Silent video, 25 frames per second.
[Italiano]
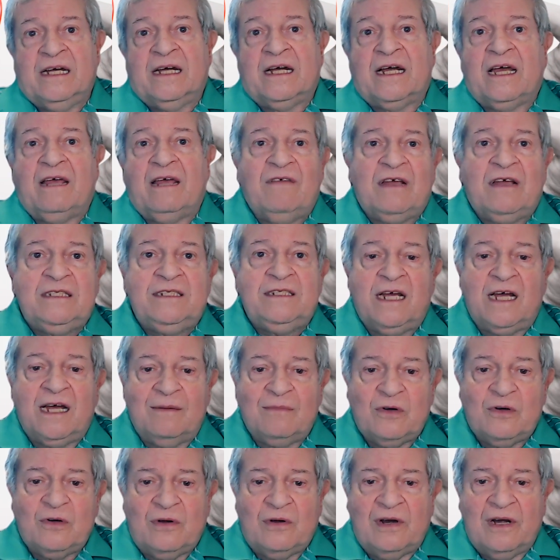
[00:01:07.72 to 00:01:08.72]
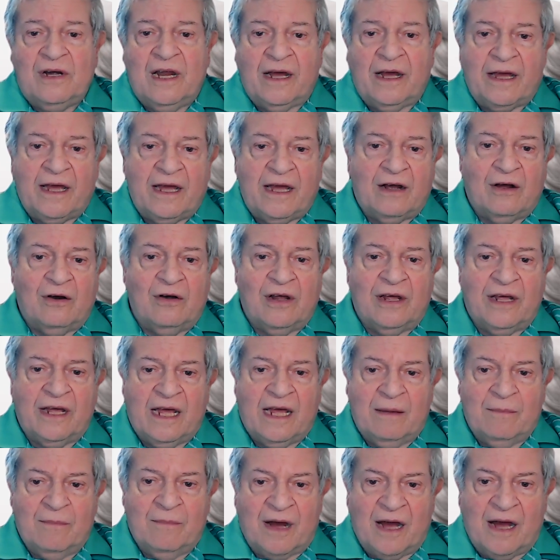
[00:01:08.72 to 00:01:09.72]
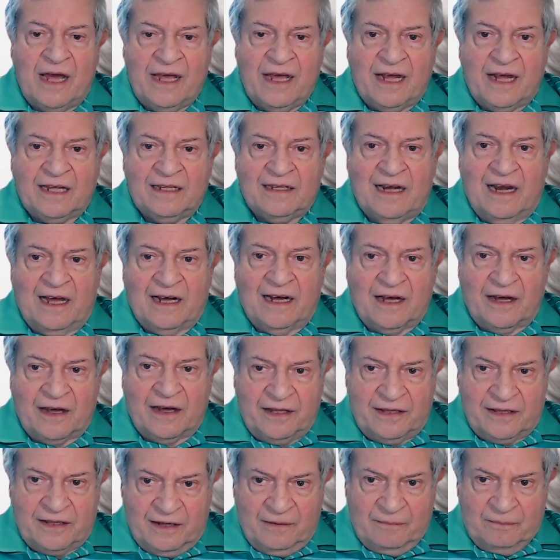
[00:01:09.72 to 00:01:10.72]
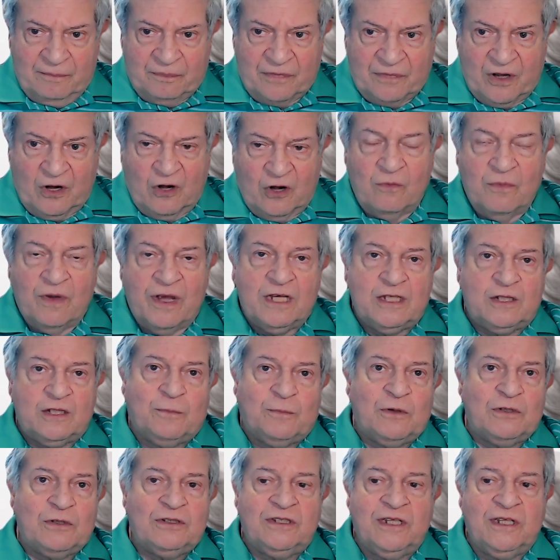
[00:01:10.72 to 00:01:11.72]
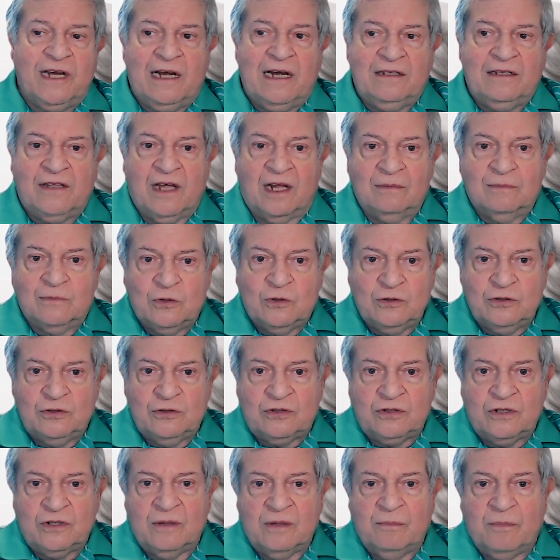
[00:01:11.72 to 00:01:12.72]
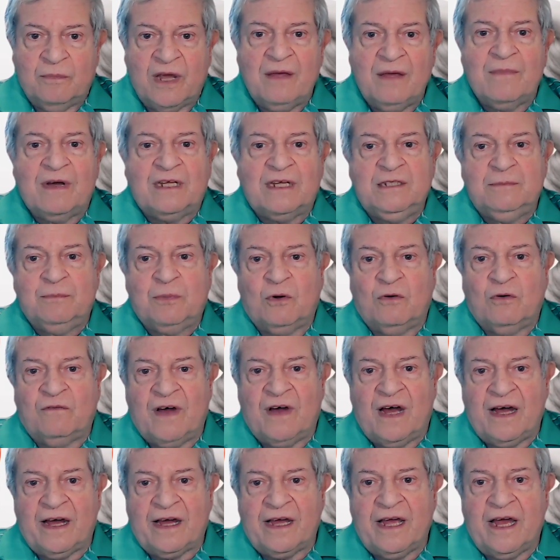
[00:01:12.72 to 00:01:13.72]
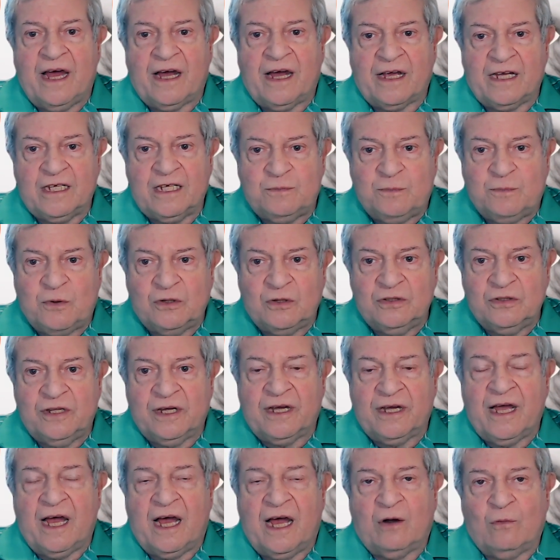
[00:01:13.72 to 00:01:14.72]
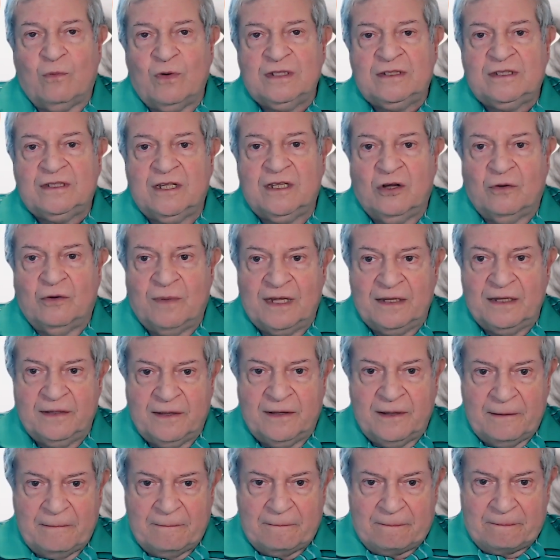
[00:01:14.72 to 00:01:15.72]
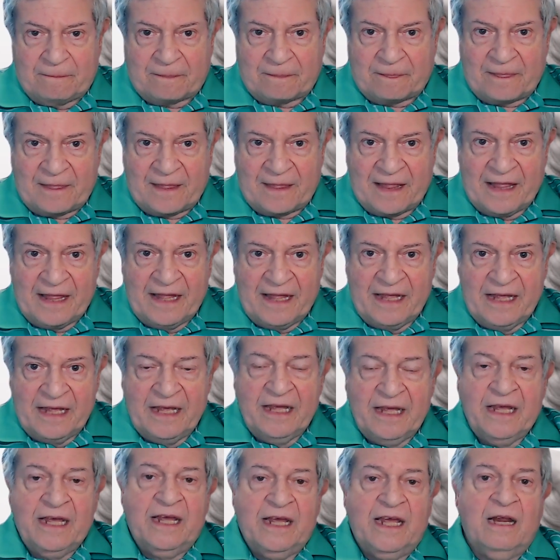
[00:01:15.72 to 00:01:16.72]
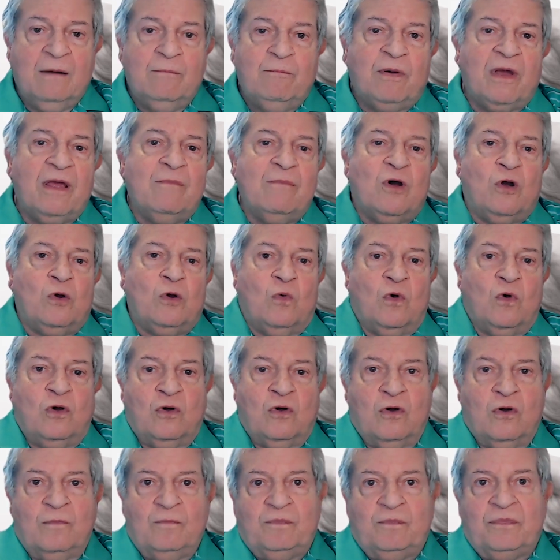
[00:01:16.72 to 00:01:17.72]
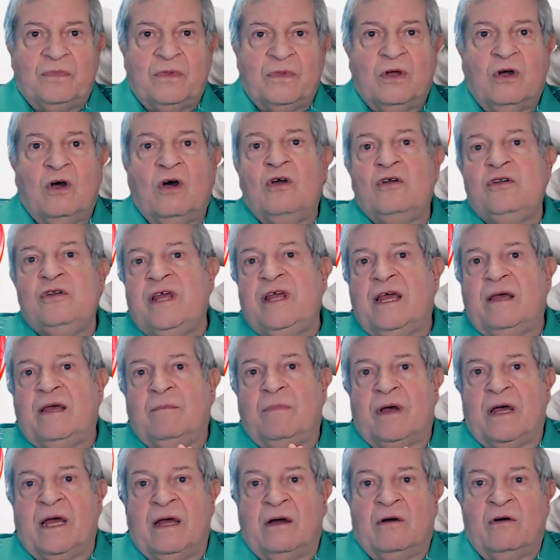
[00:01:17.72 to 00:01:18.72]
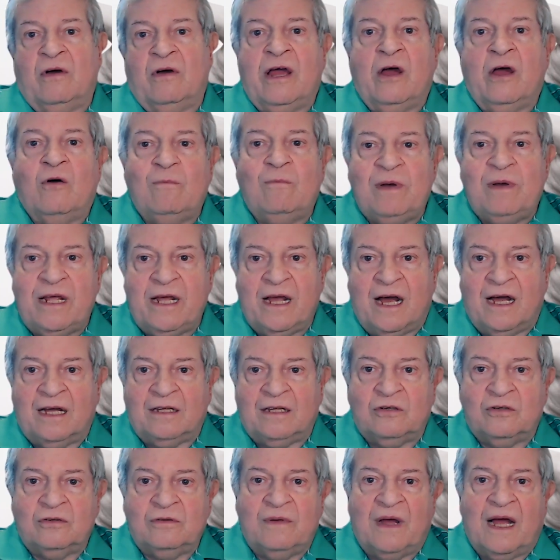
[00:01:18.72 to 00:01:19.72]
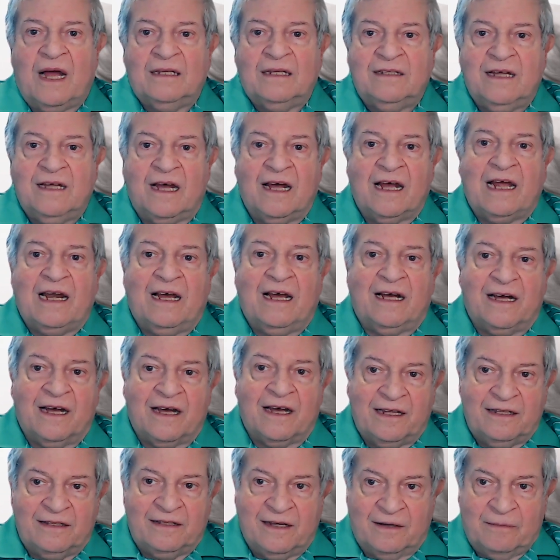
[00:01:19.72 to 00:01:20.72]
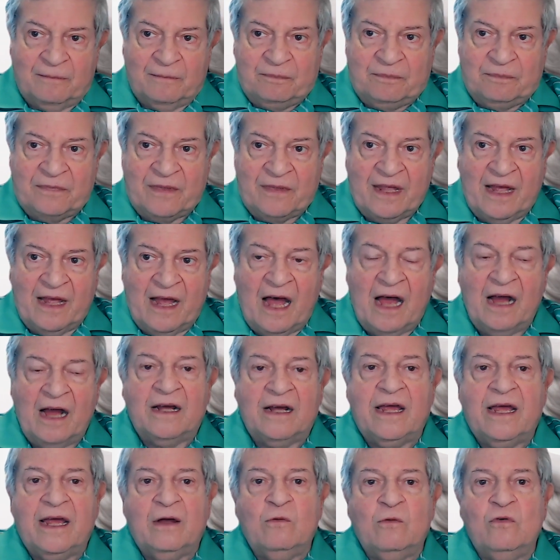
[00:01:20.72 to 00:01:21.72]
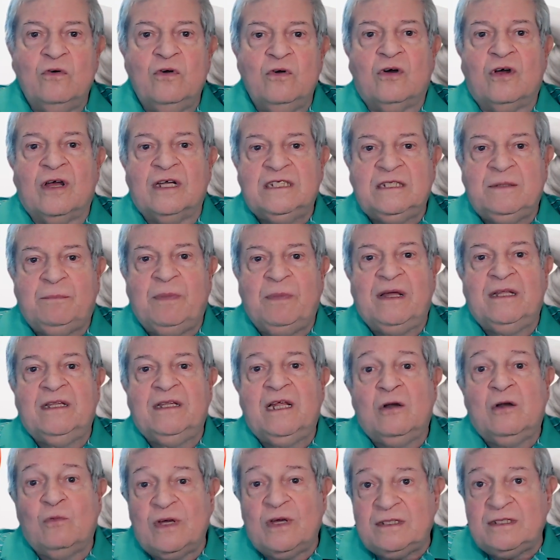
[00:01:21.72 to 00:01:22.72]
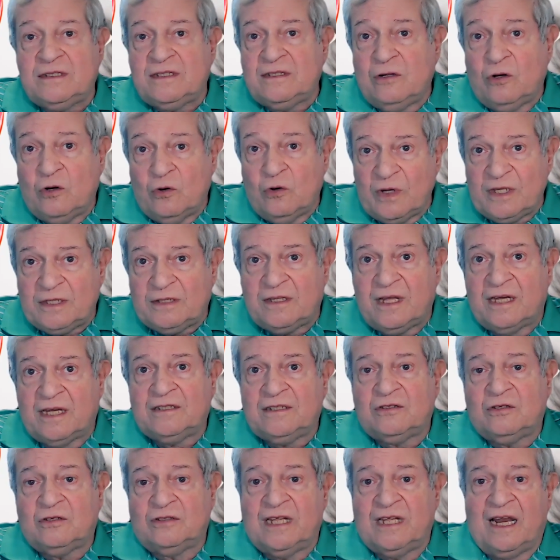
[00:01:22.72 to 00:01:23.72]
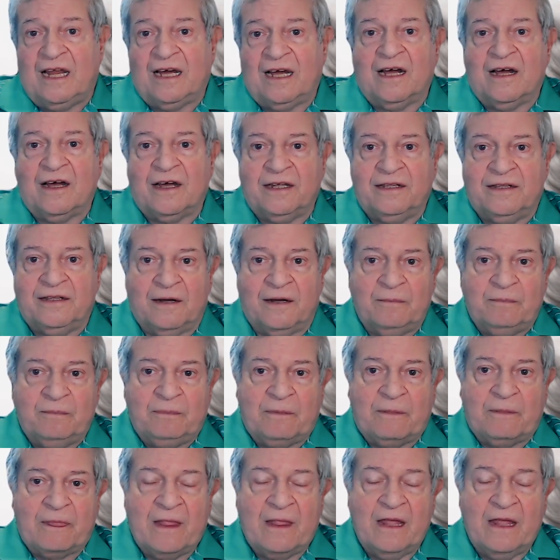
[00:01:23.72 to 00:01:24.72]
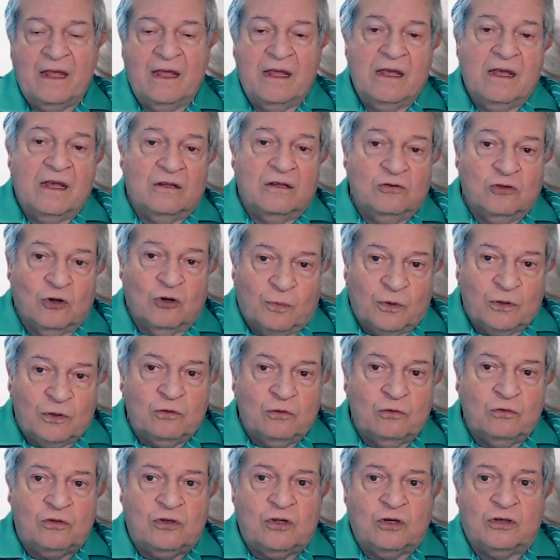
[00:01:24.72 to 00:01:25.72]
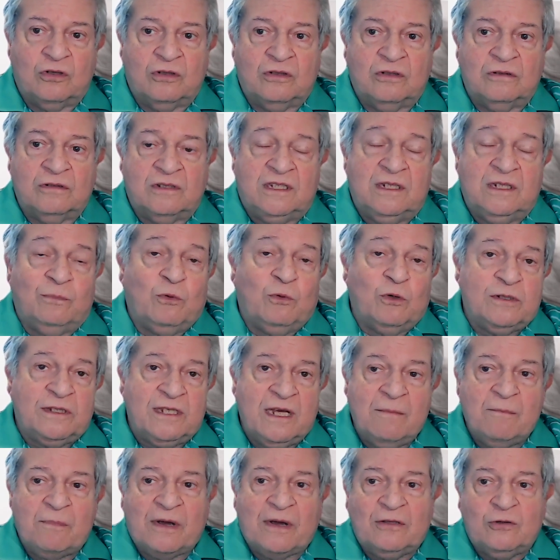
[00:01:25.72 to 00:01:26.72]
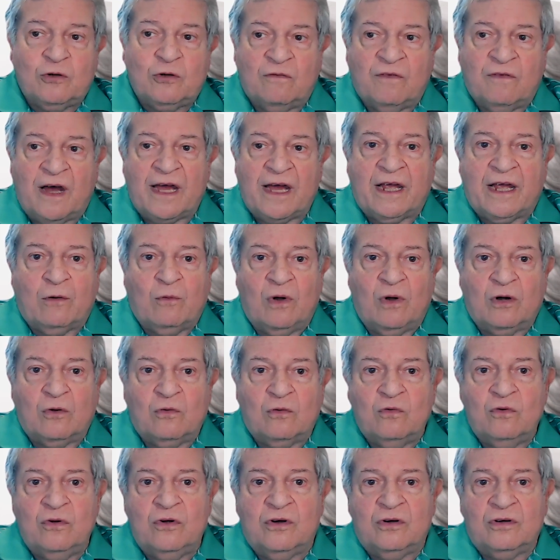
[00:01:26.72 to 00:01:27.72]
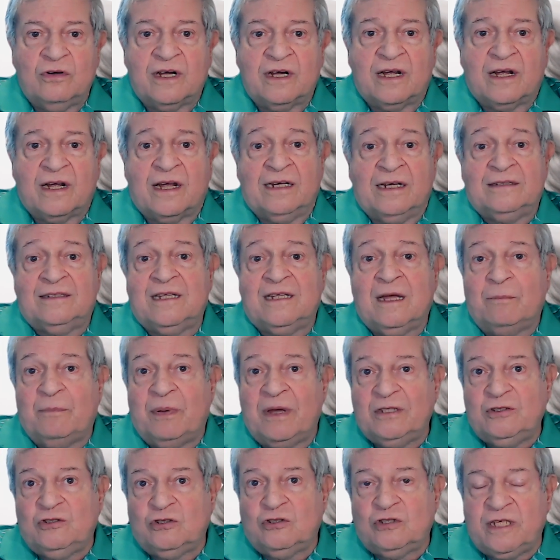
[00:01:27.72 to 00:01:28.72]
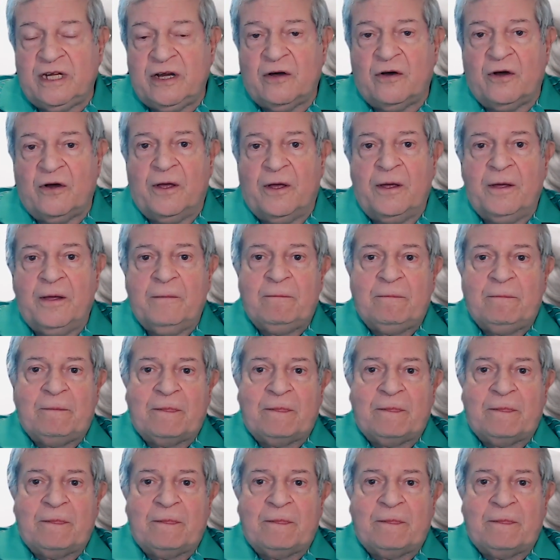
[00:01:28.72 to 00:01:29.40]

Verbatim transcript: Rivediamo le regole ebraiche della carità, come esposte nel Talmud, prima di provare a rispondere a queste domande. In primo luogo, ogni ebreo è obbligato a dare la carità, anche uno che dipende lui, lui stesso dalla carità. Dopotutto si può sempre trovare qualcuno che sta peggio di noi,